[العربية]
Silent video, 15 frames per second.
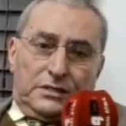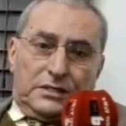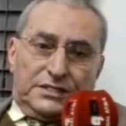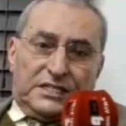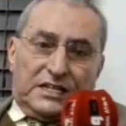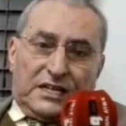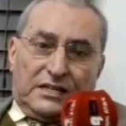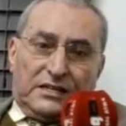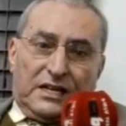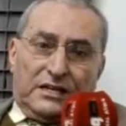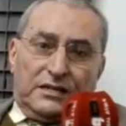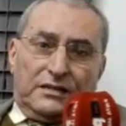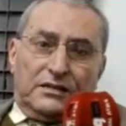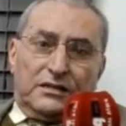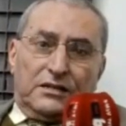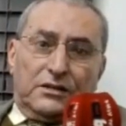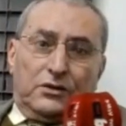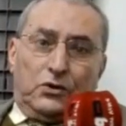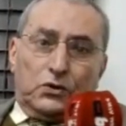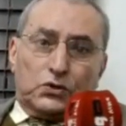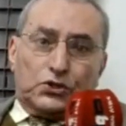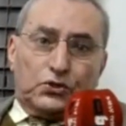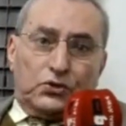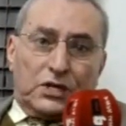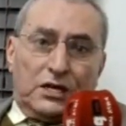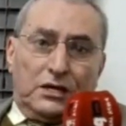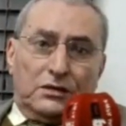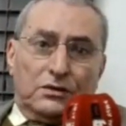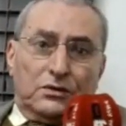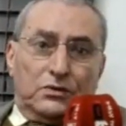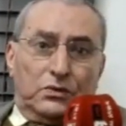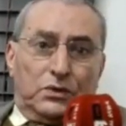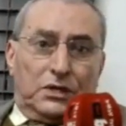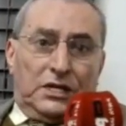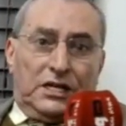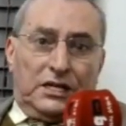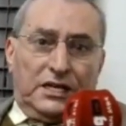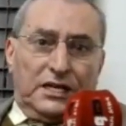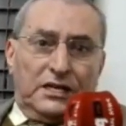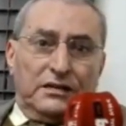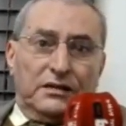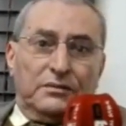سرطان الحنجره والحلق